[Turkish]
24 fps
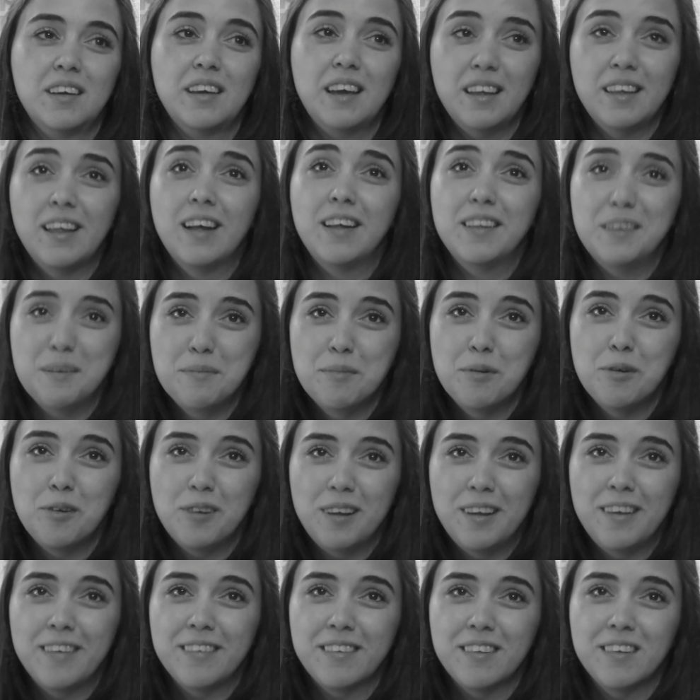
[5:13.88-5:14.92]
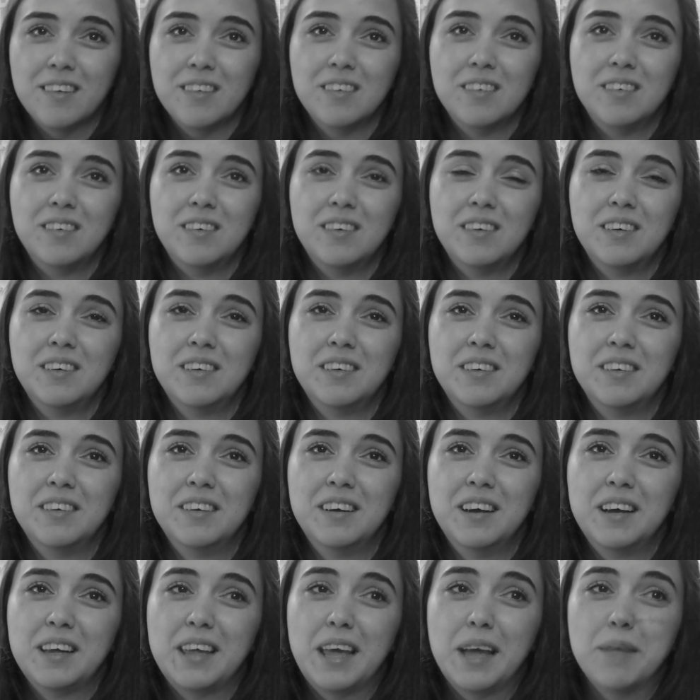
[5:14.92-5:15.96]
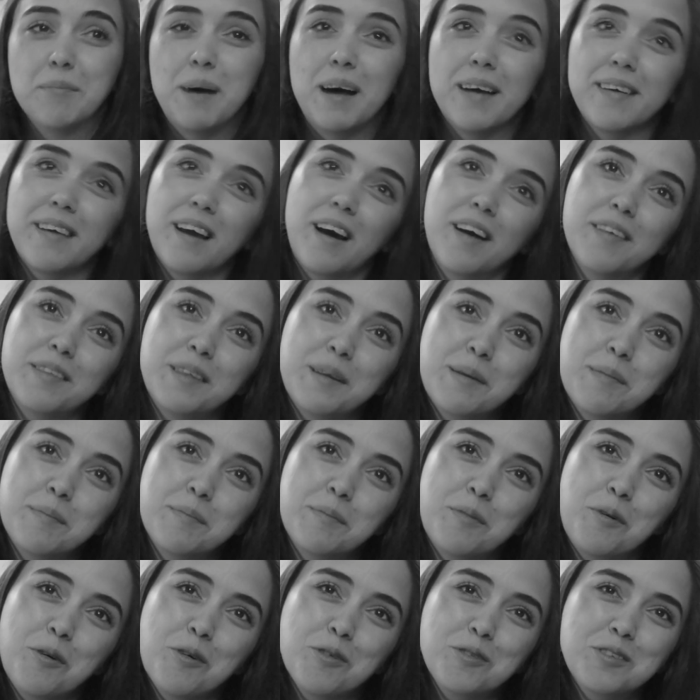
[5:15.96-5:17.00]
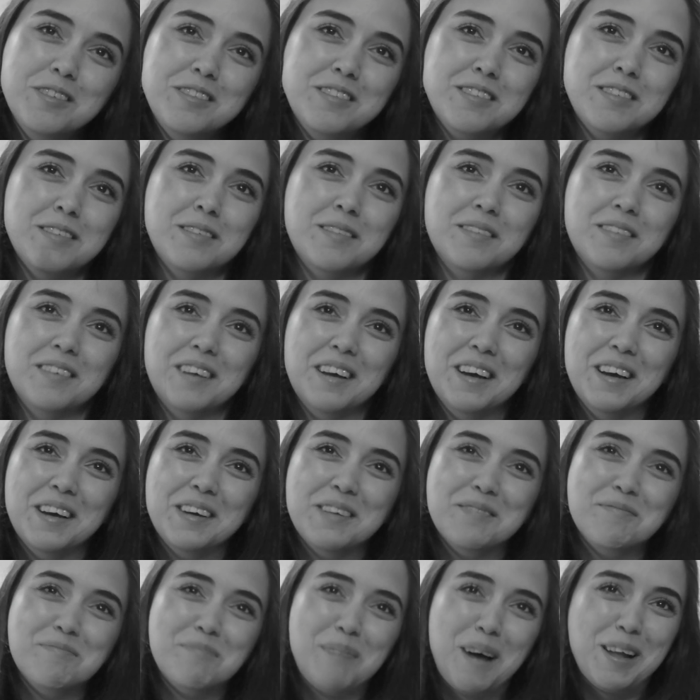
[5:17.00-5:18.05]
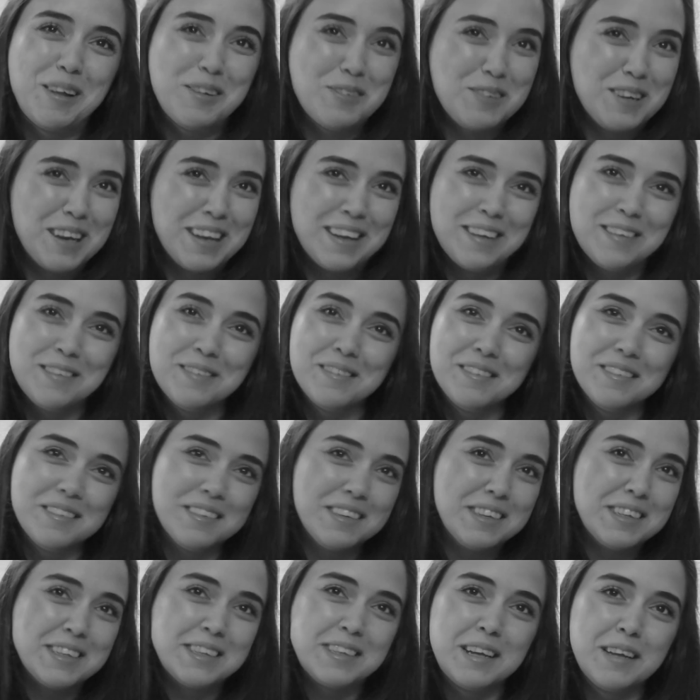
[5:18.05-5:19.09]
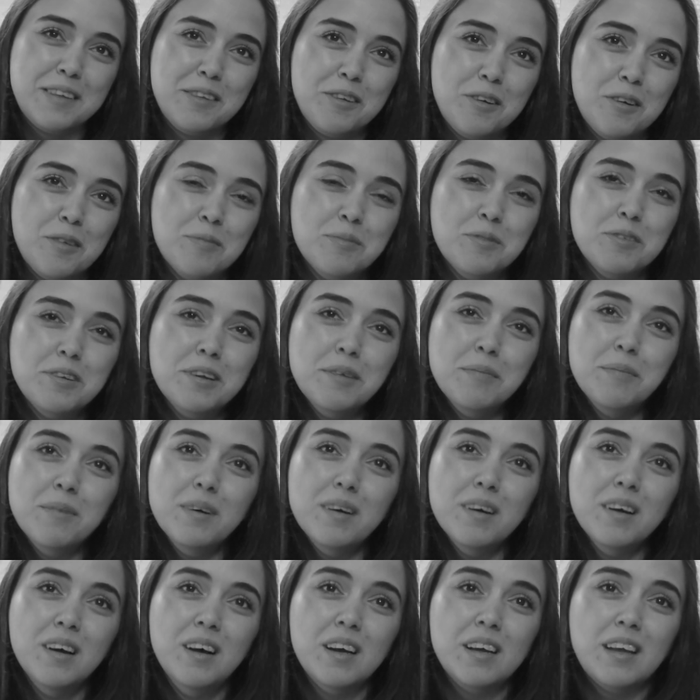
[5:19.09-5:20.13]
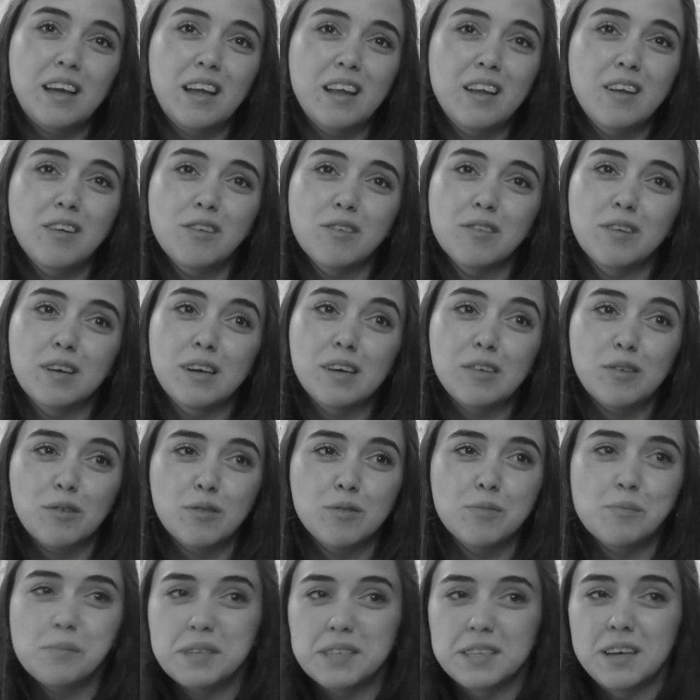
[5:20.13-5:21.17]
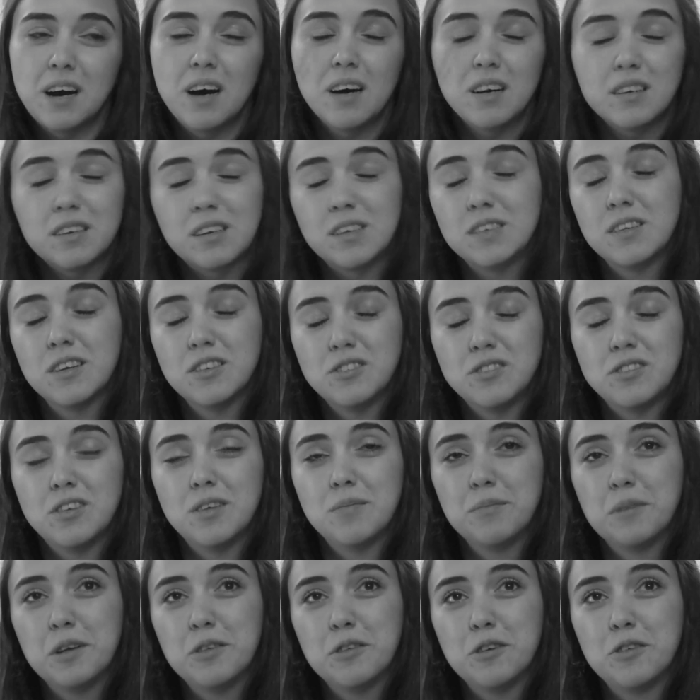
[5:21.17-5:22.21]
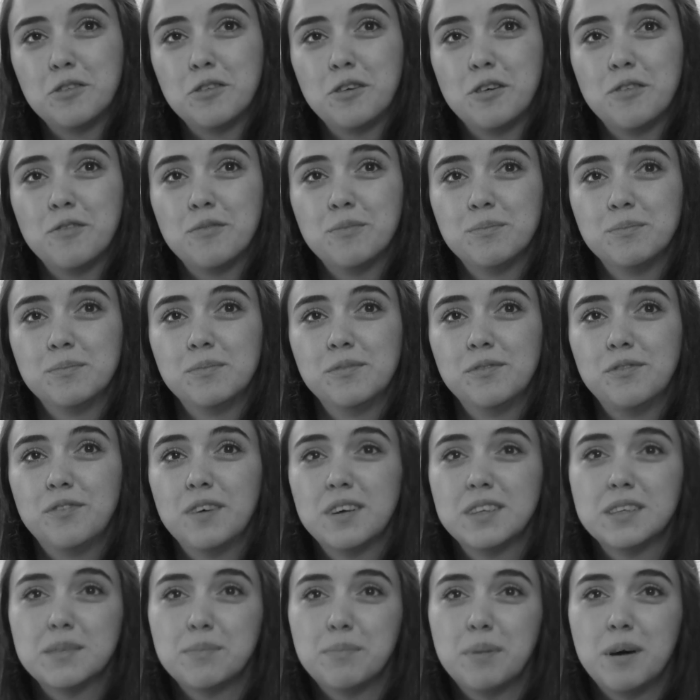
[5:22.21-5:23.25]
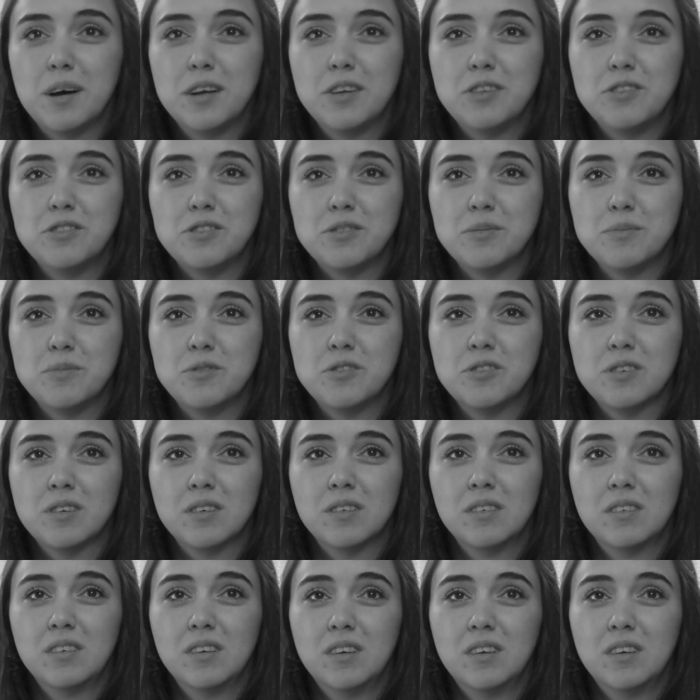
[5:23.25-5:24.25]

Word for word: Genelde böyleydi. Yani belki annem olduğu için ben öyle hissediyorumdur ama genel olarak onun mesela arkadaşlarımdan da diyorum. Fazla paylaşımcı.